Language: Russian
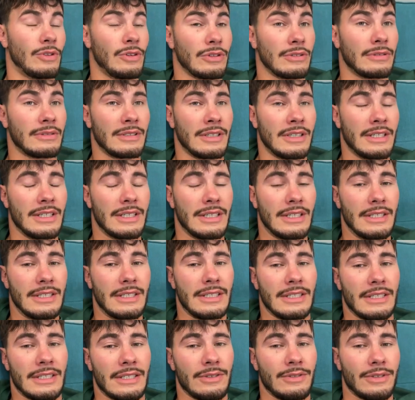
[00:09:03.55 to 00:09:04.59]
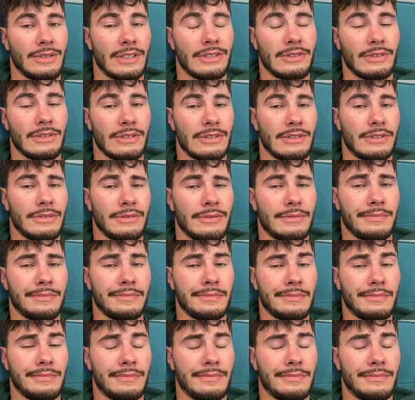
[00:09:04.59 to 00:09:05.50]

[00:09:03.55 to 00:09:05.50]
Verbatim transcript: Вот. Вот это вот.